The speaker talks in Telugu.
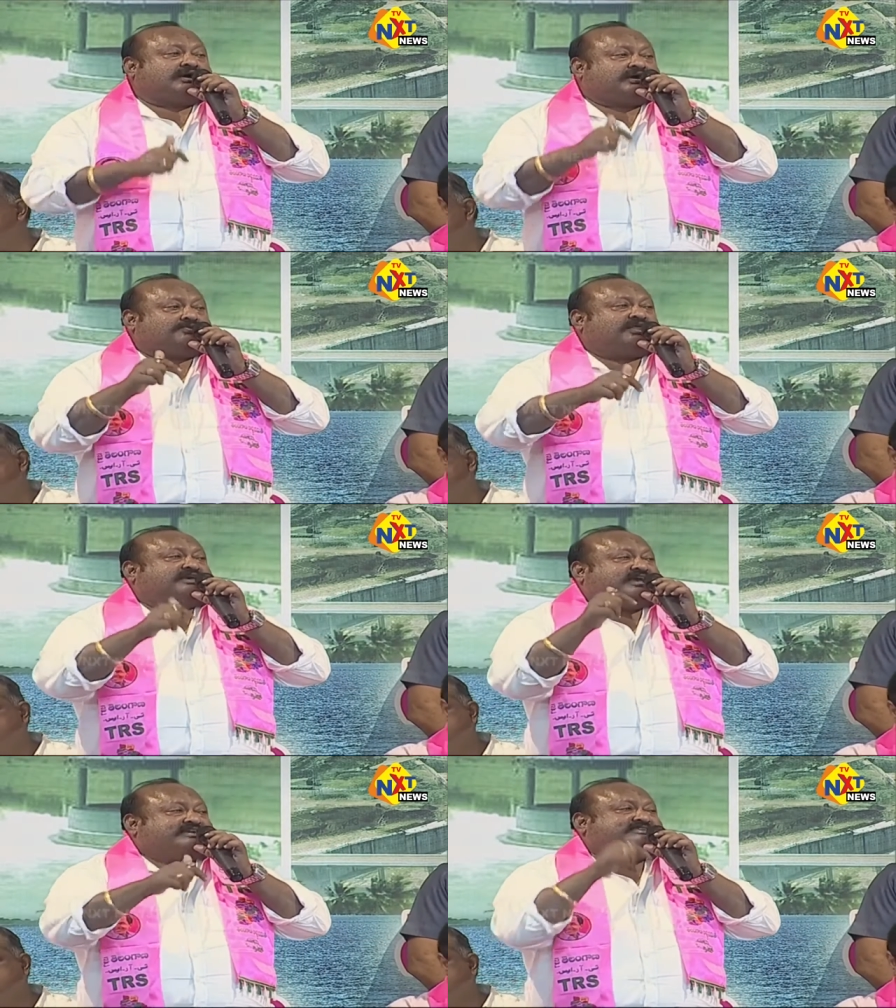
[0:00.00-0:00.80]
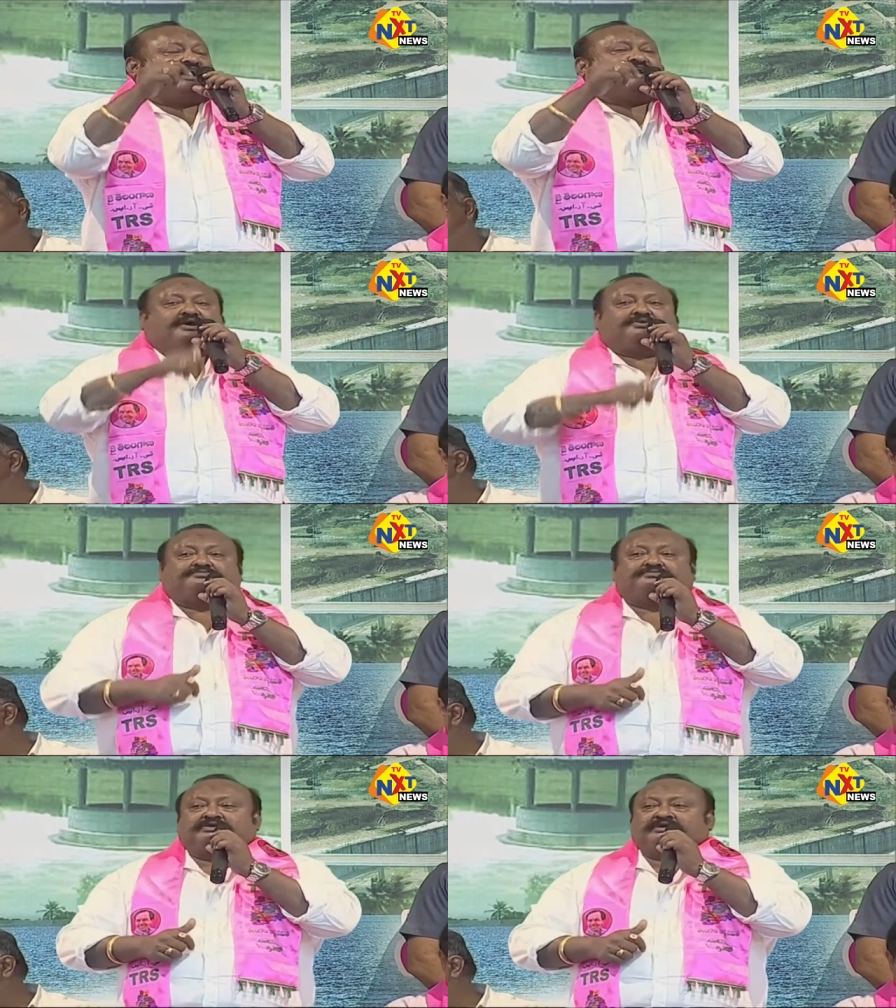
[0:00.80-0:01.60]
ఇక్కడ ఉన్నది కేసీఆర్ గారు
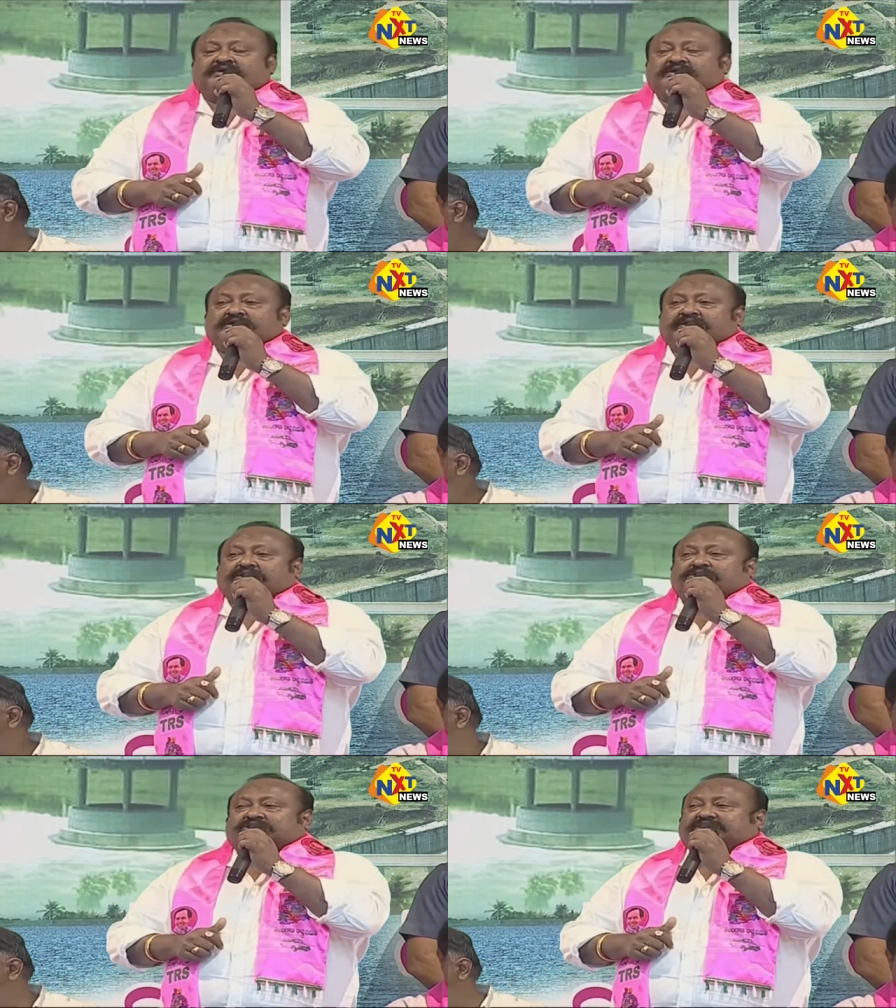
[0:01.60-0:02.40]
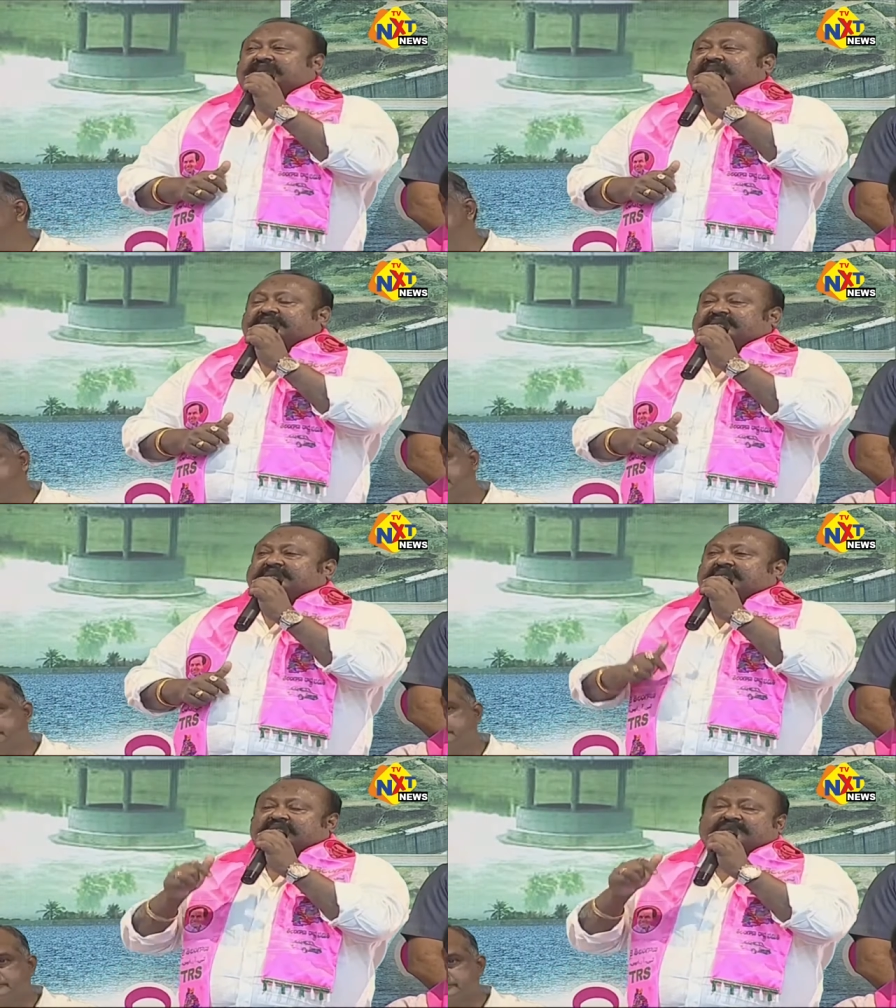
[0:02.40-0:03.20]
నీ యొక్క శిఖండి
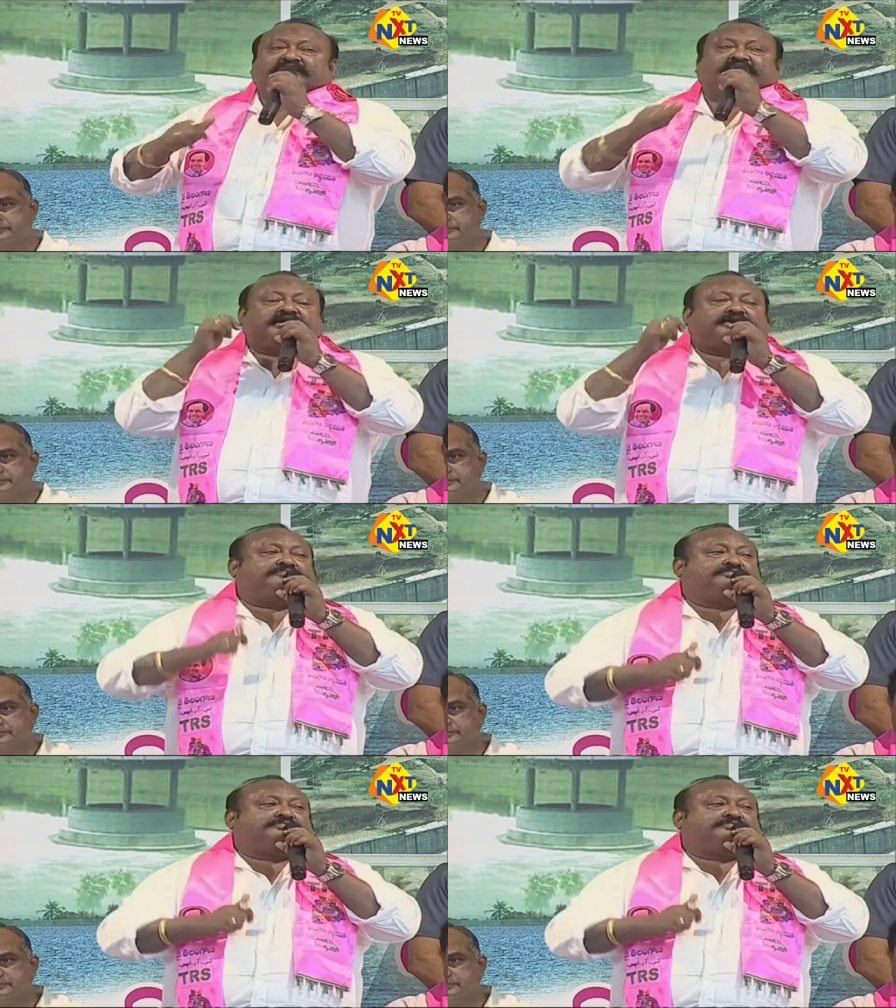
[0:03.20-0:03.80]
రాజకీయాలు నడువే ఇక్కడ